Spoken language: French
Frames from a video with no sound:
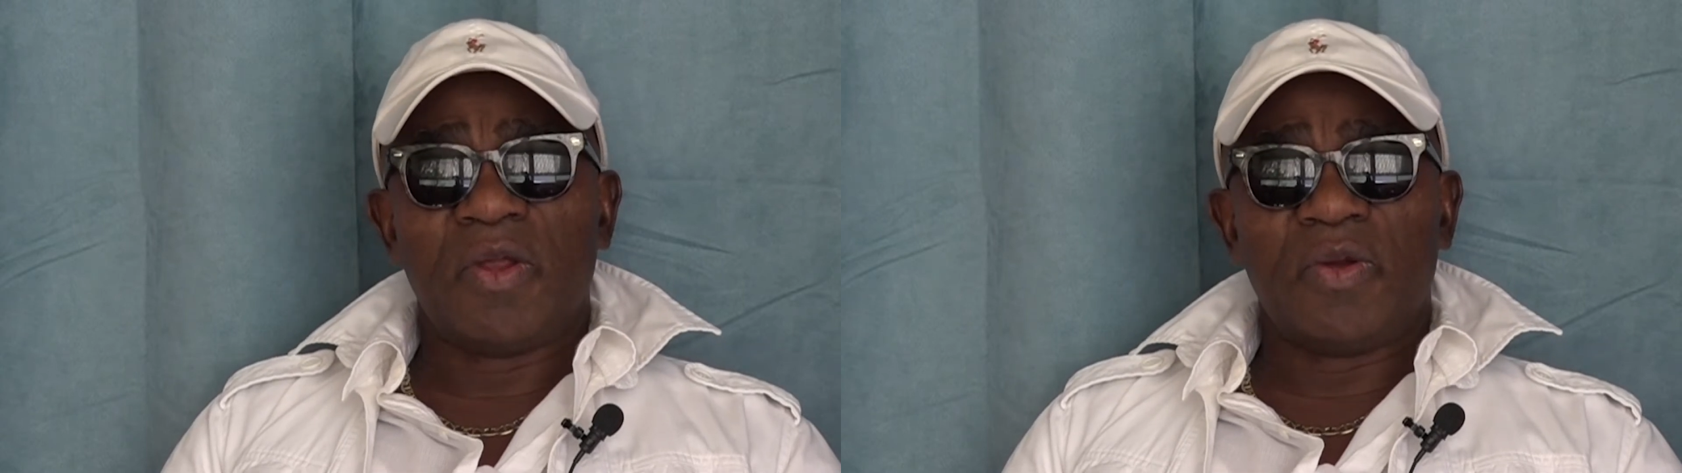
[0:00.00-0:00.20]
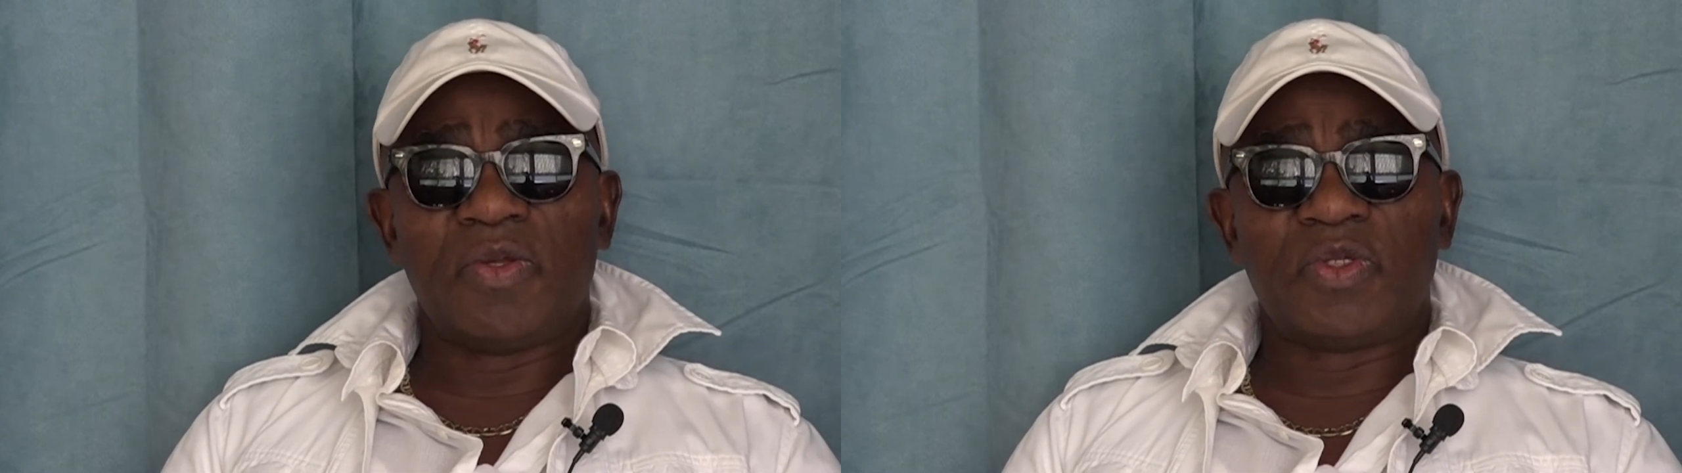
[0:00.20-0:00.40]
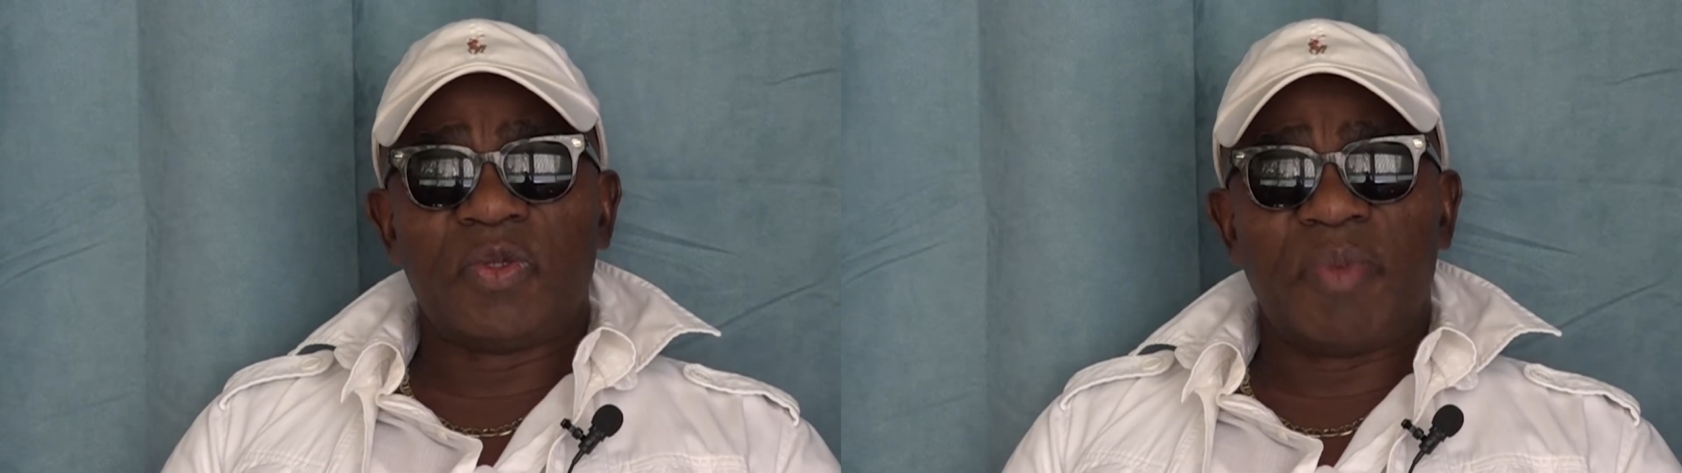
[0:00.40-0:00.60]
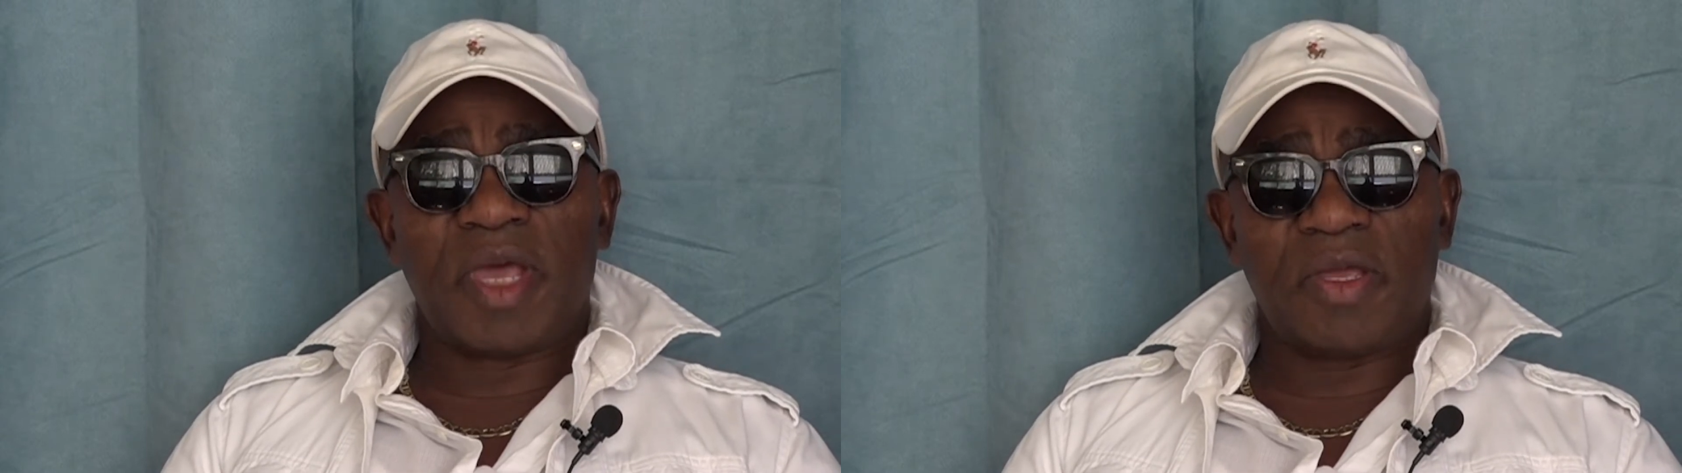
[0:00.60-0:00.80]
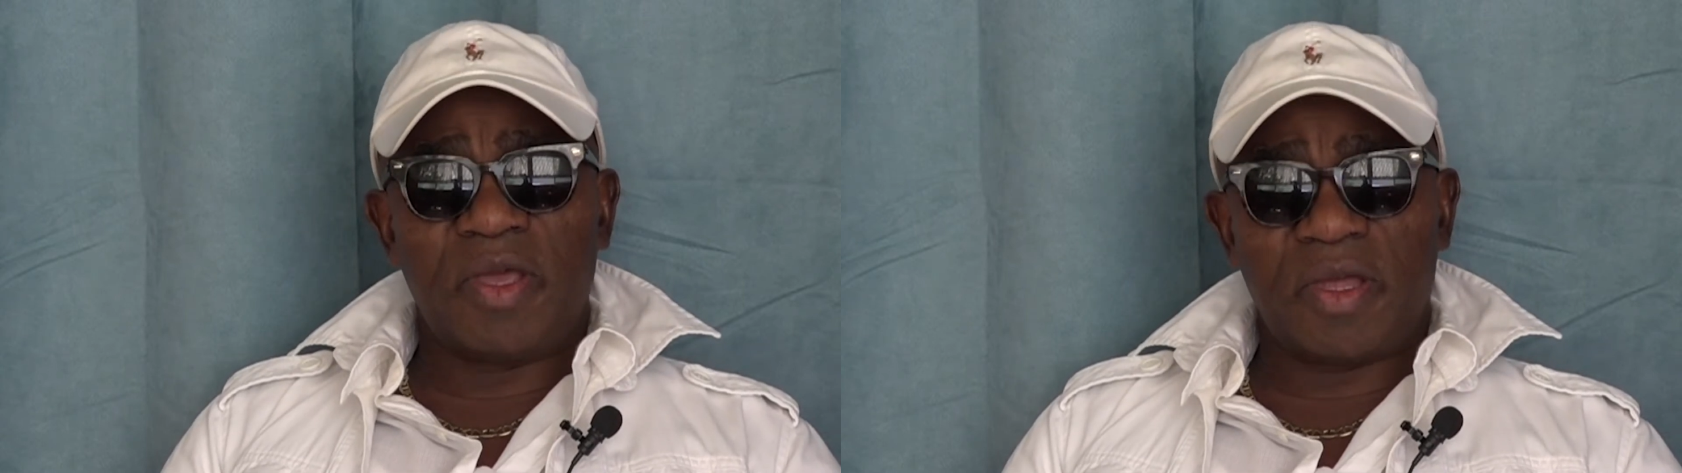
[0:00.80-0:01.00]
le
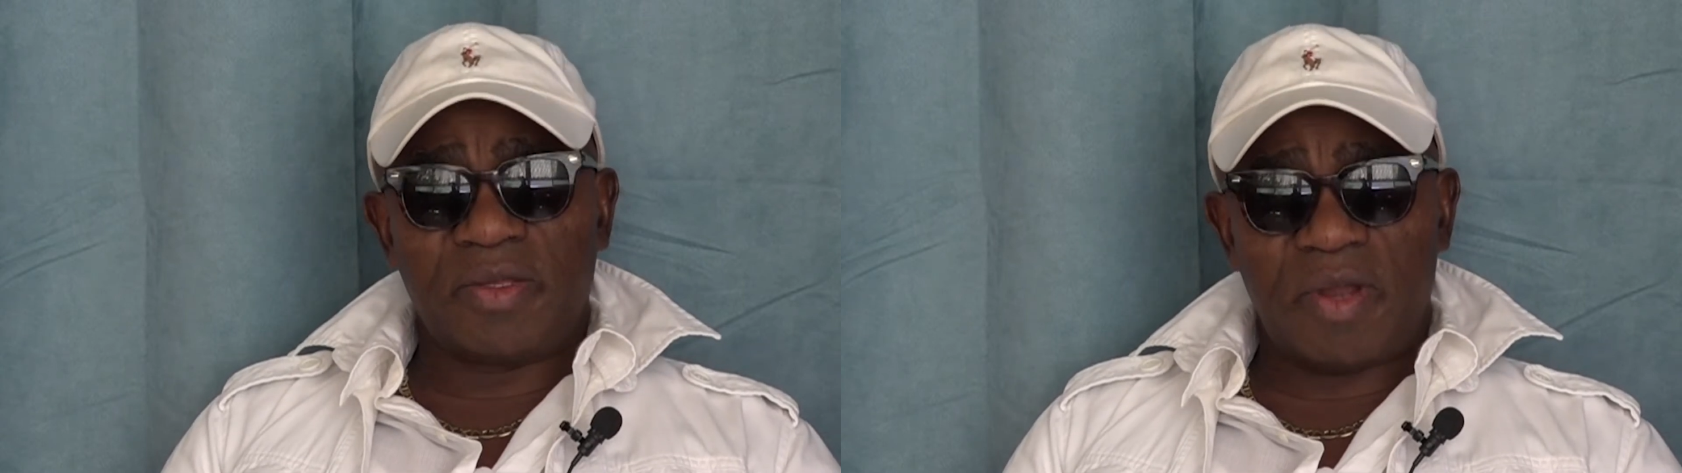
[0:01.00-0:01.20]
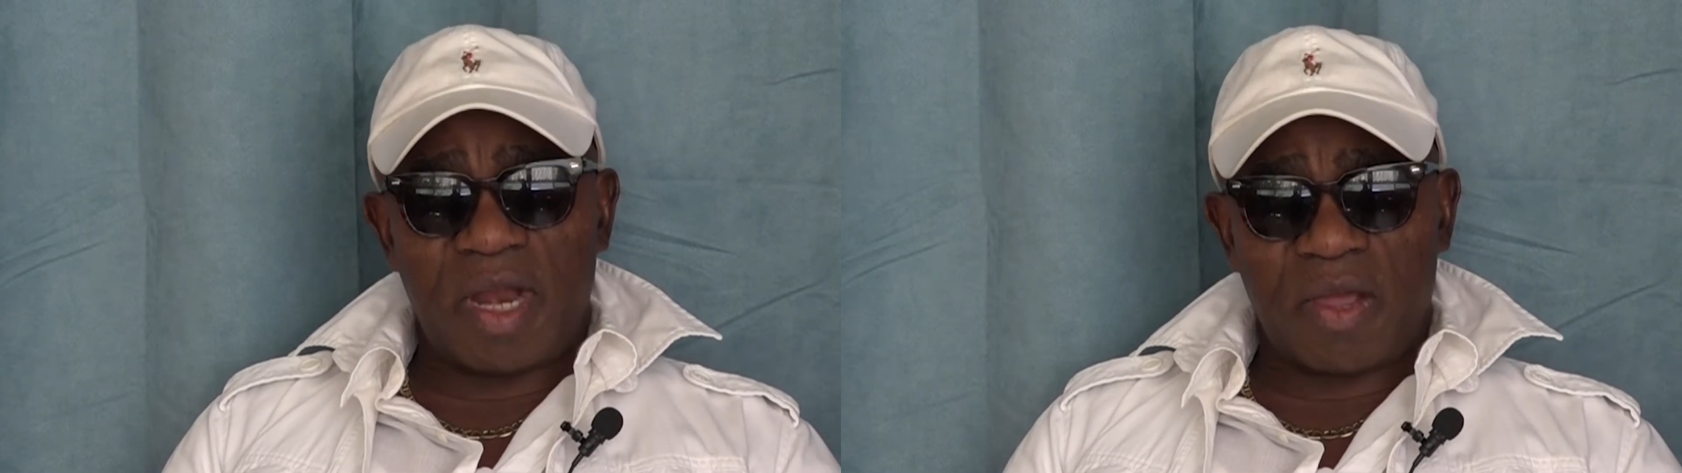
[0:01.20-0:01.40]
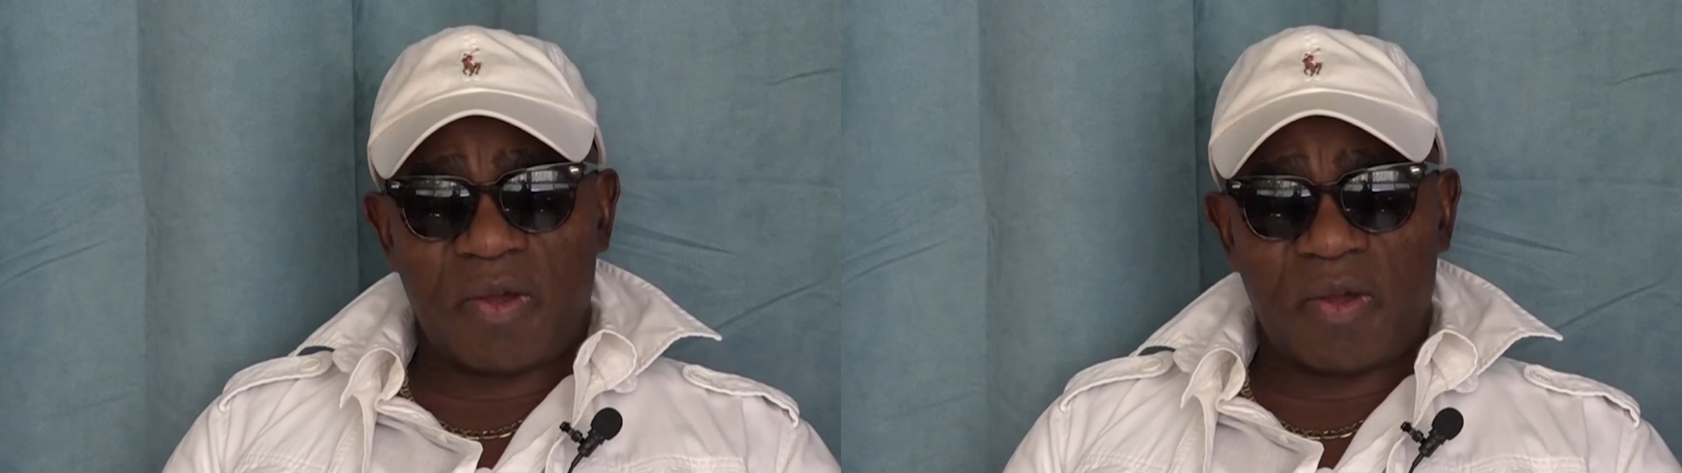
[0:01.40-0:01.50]
supérieur de la